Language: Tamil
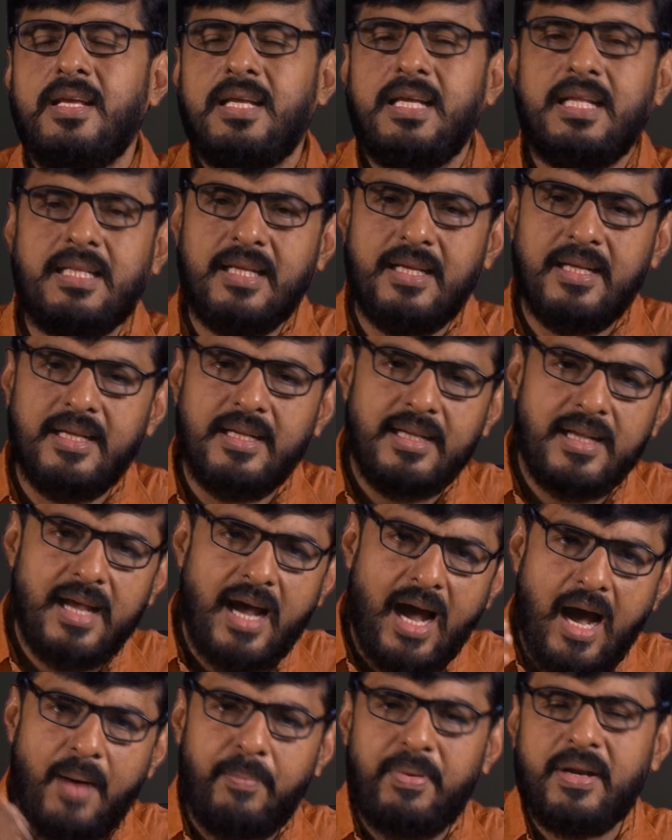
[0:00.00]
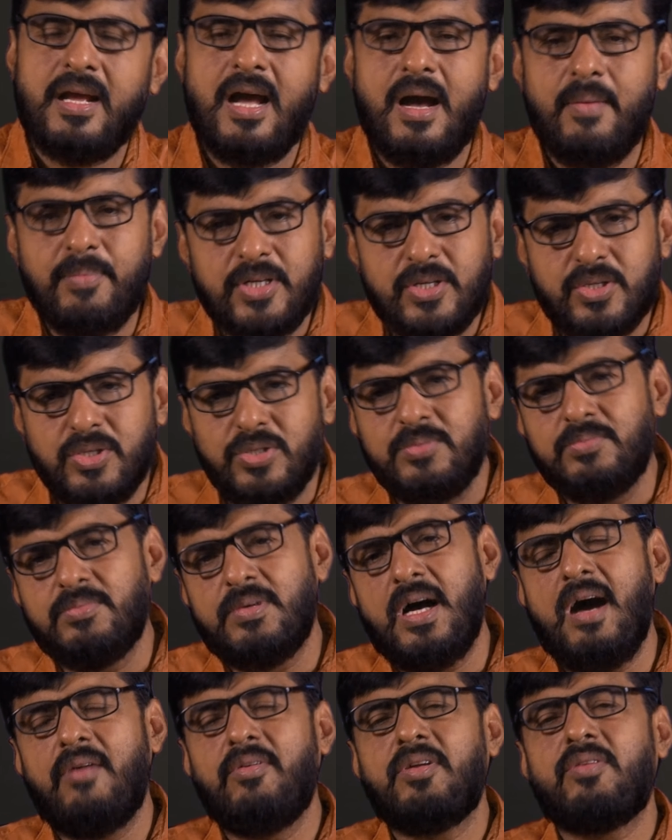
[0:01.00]
இது ஆபரகாமுக்கும்
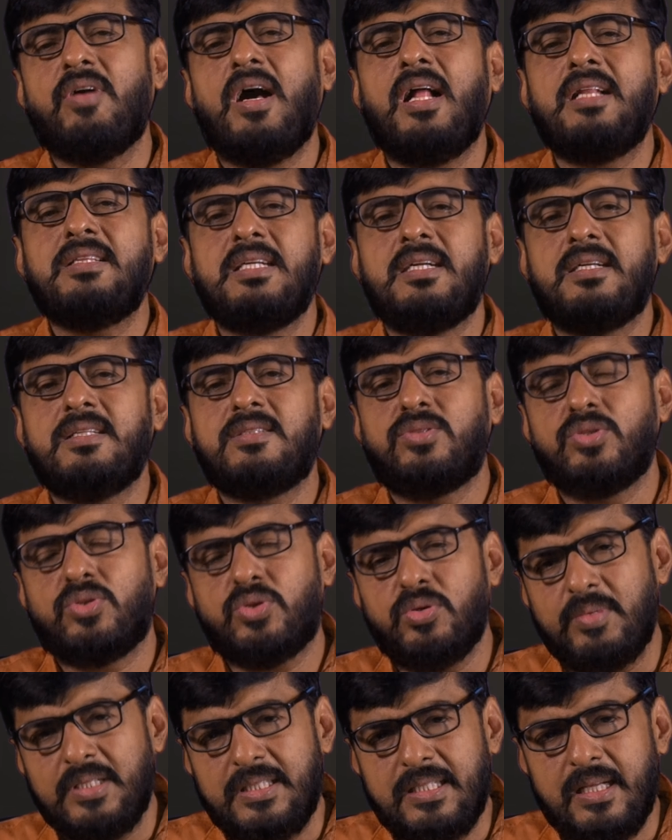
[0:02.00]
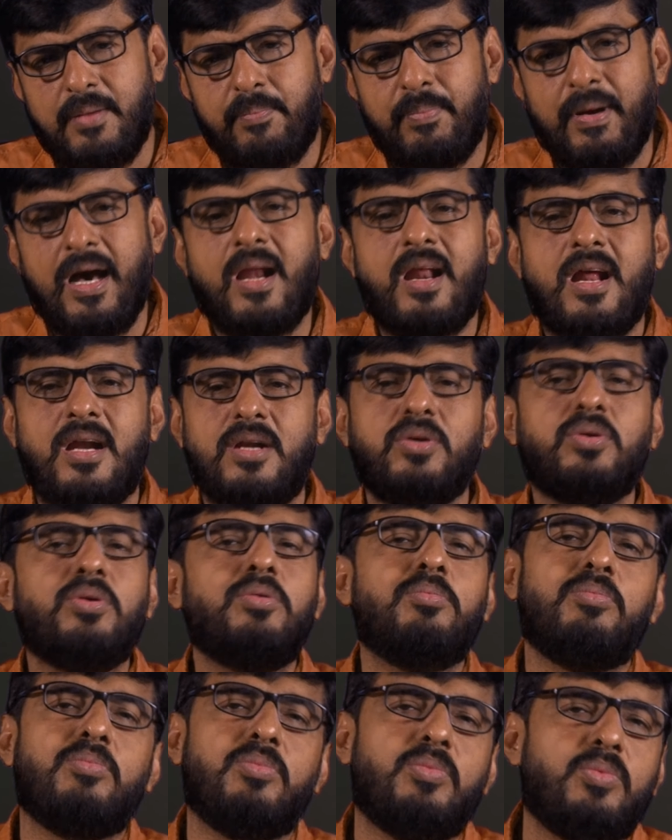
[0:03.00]
அவர் வாழ்ந்த இடத்துக்கும் இந்த
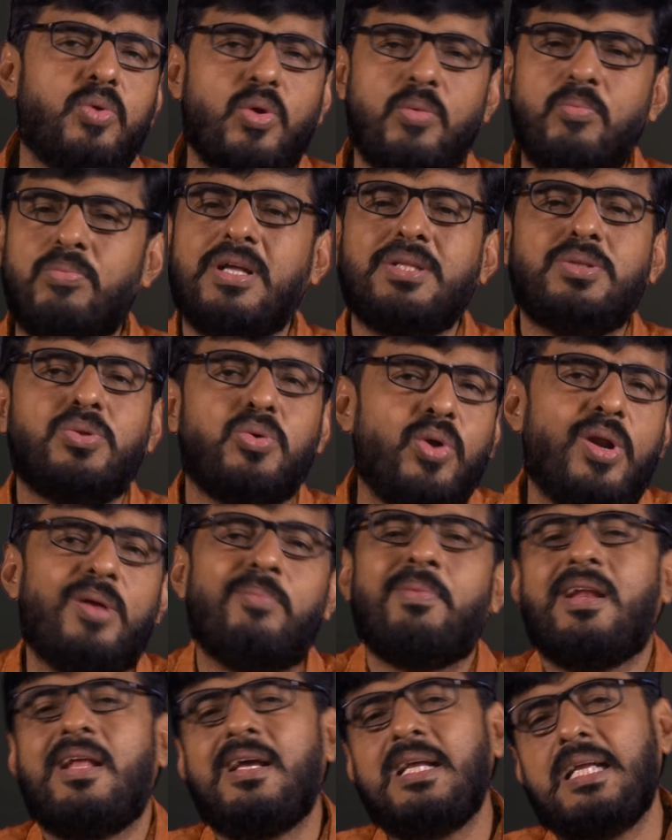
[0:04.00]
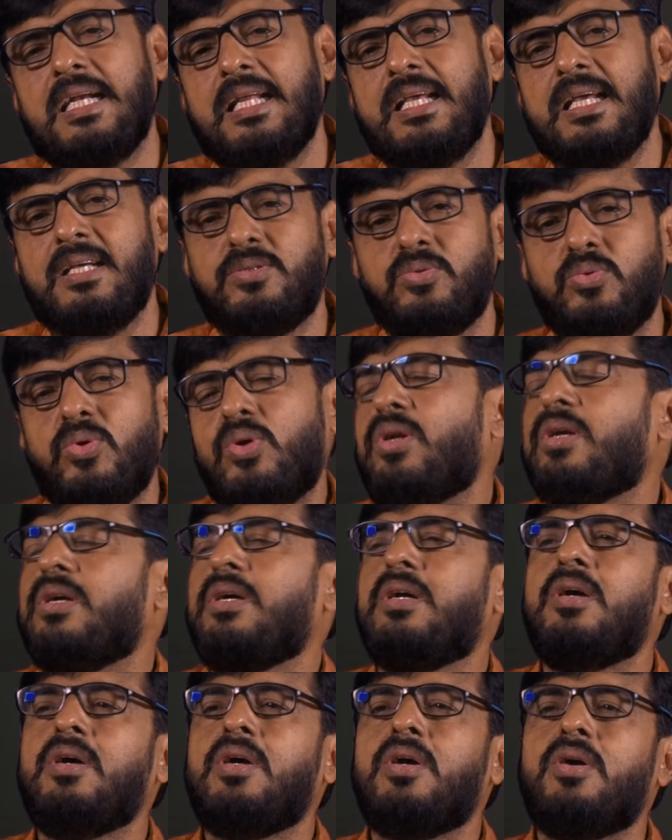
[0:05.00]
பாரானுக்கும் ரொம்ப தூரம் எல்லாம் கிடையாது ஒரு
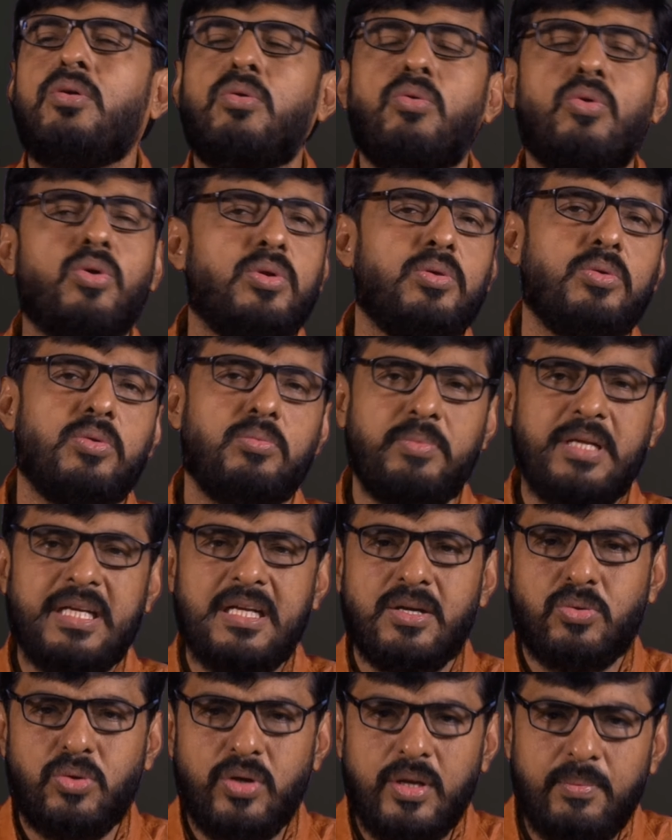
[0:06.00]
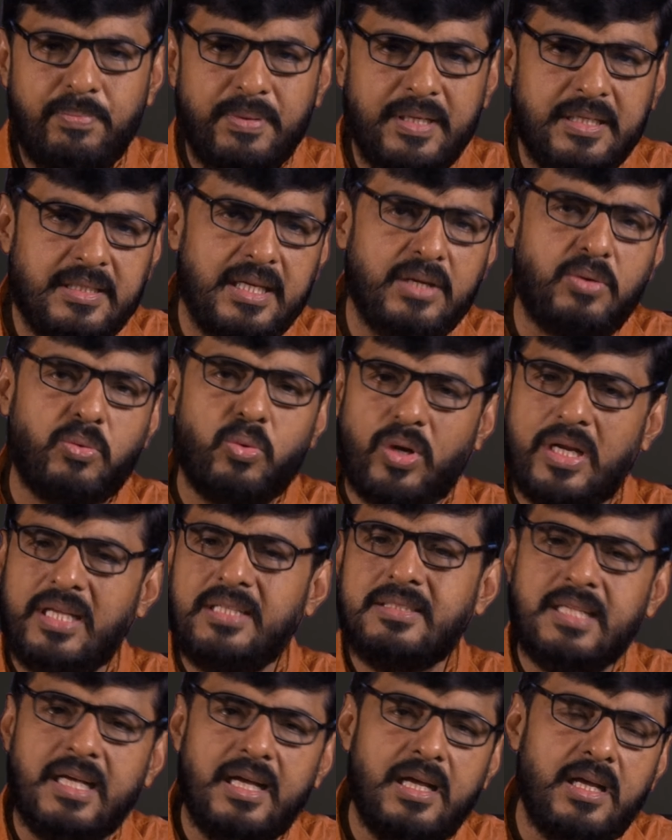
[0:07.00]
ஒரு மிக குறிப்பிட்ட
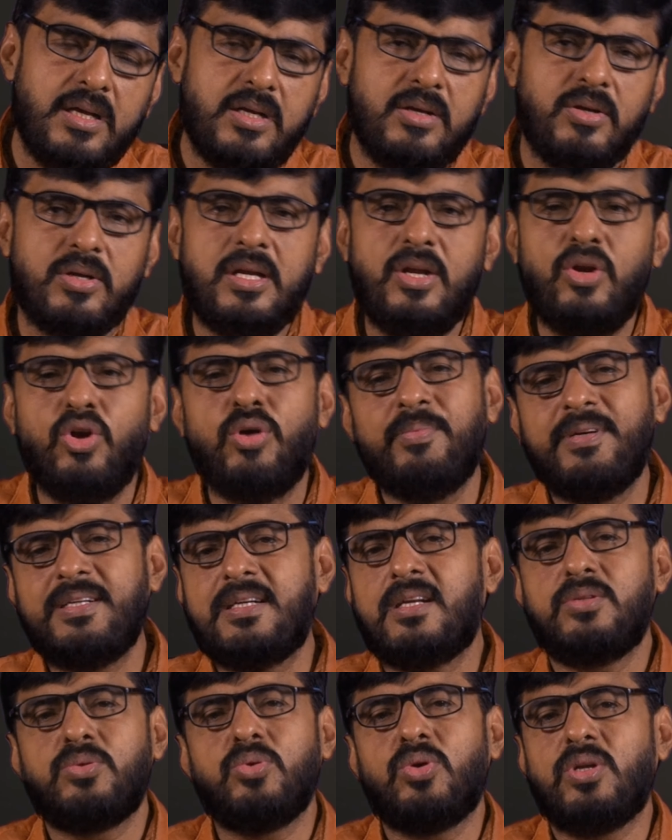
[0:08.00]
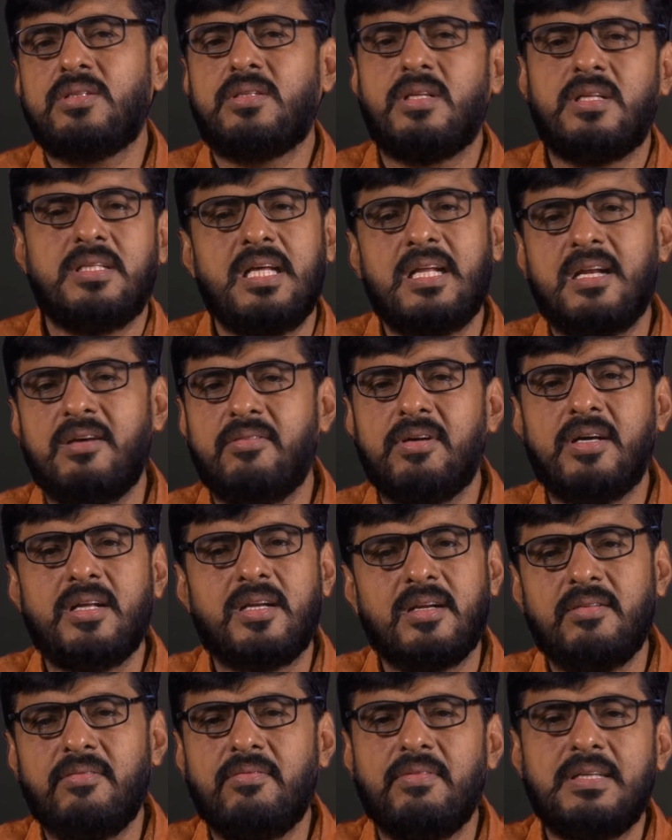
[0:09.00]
குறைந்த கிலோமீட்டர் தூரத்துல தான் அவர்
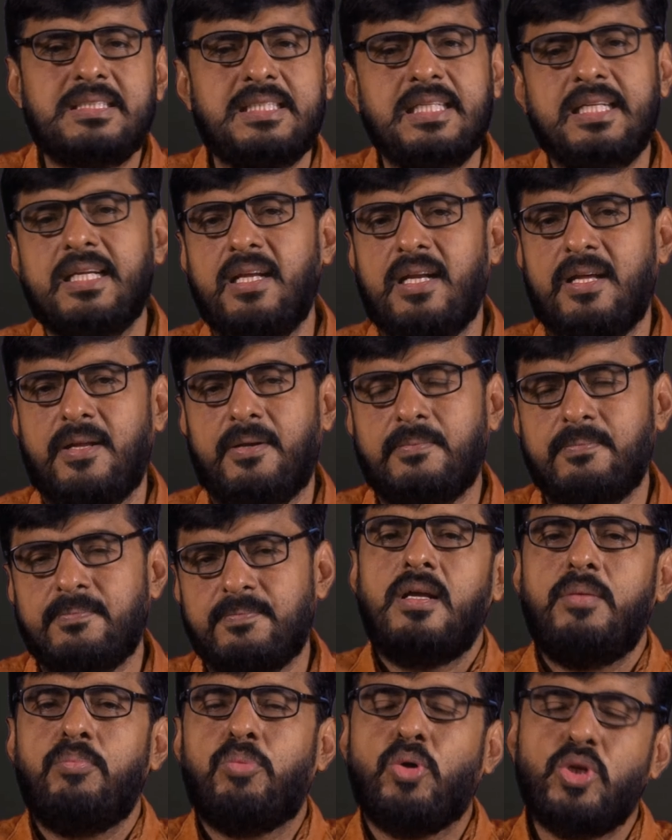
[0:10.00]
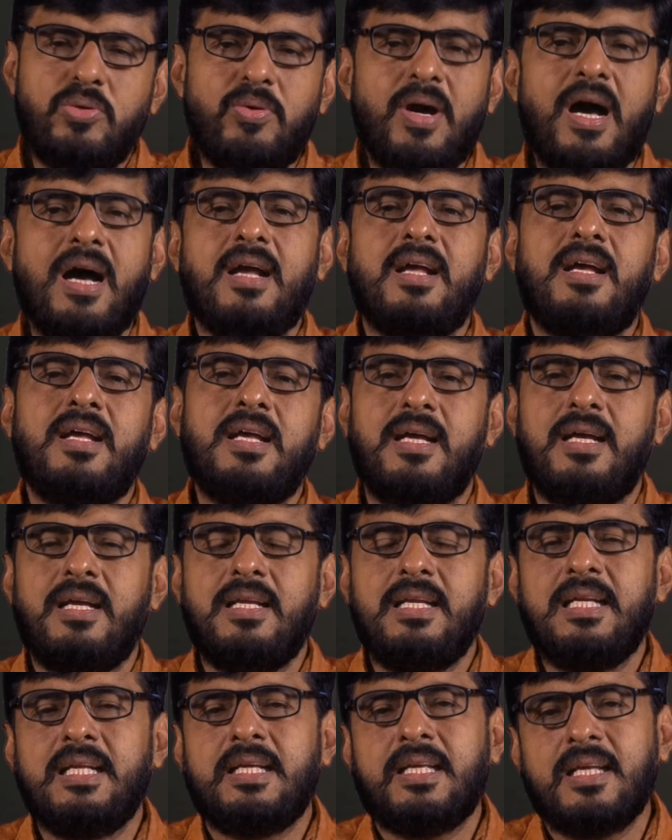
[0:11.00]
வசிக்கிறார் பொதுவாக
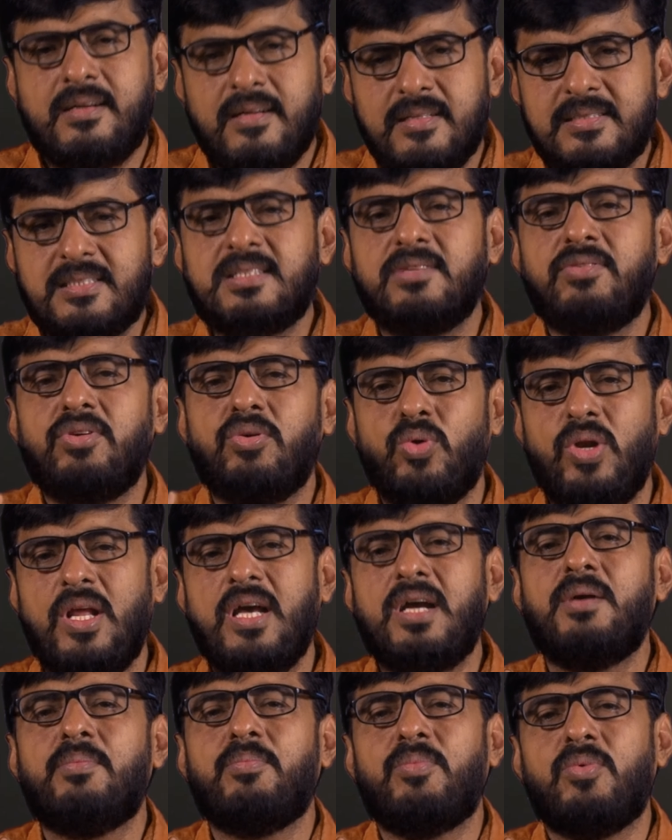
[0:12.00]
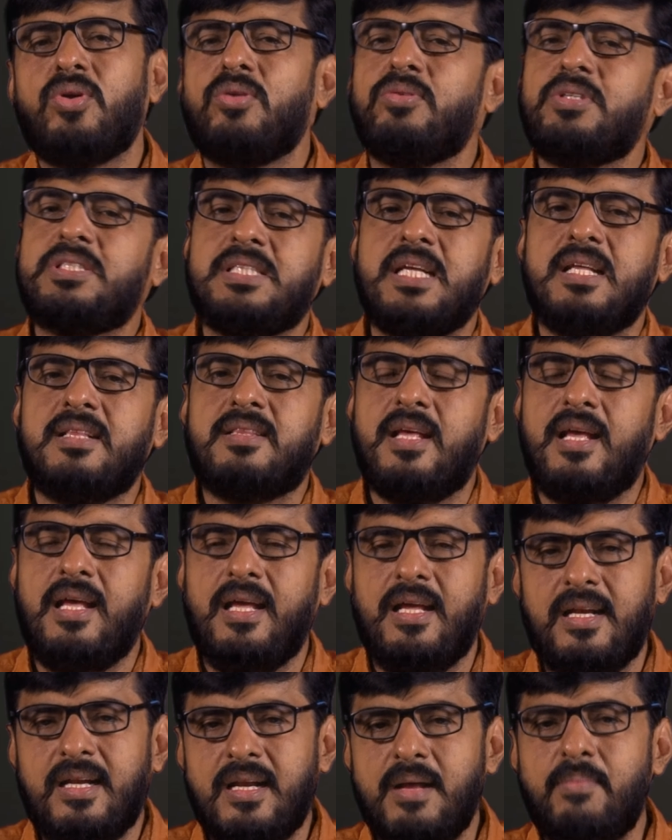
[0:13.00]
இன்னைக்கு கிறிஸ்தவ உலகம் ஒரு விஷயத்த
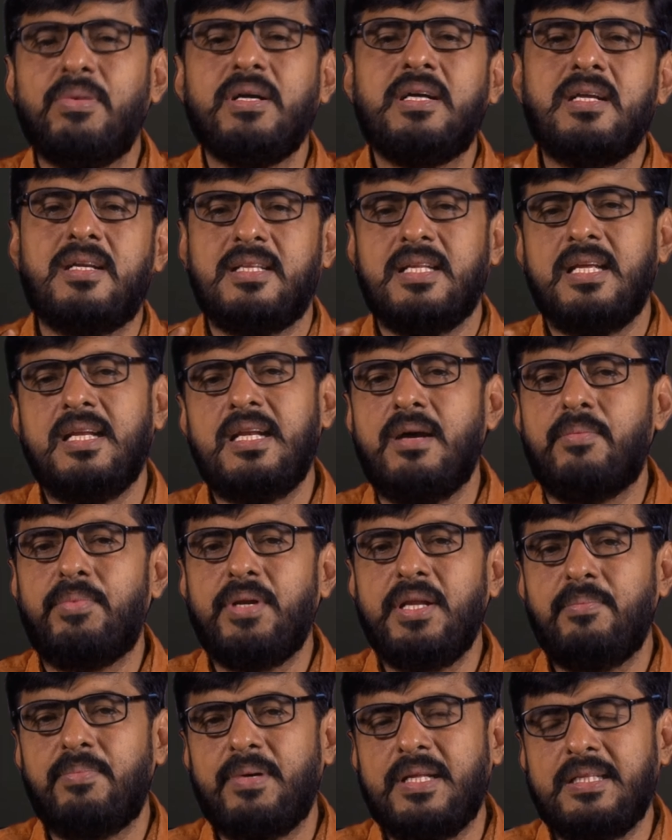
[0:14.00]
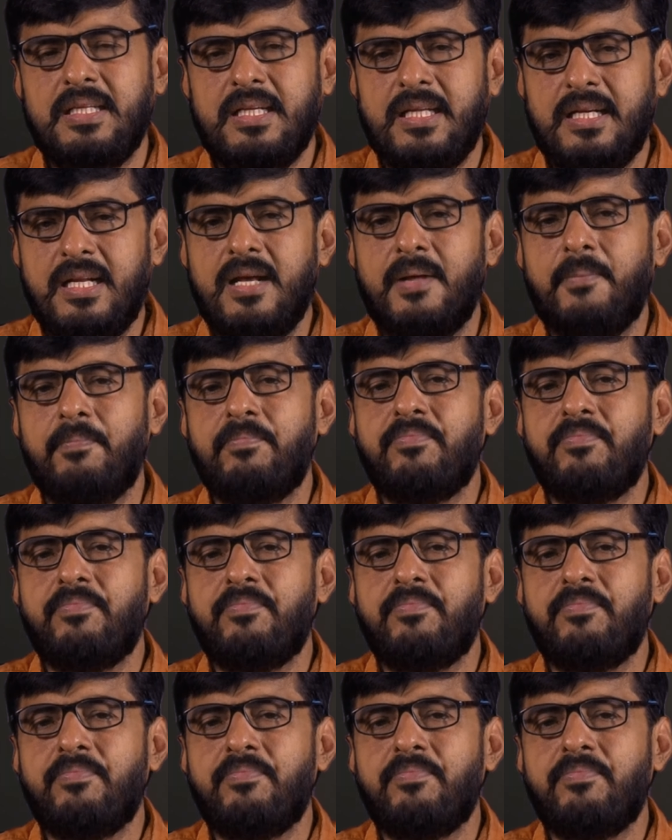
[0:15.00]
நம்புகிறது என்ன அப்படின்னு பாத்தீங்கன்னா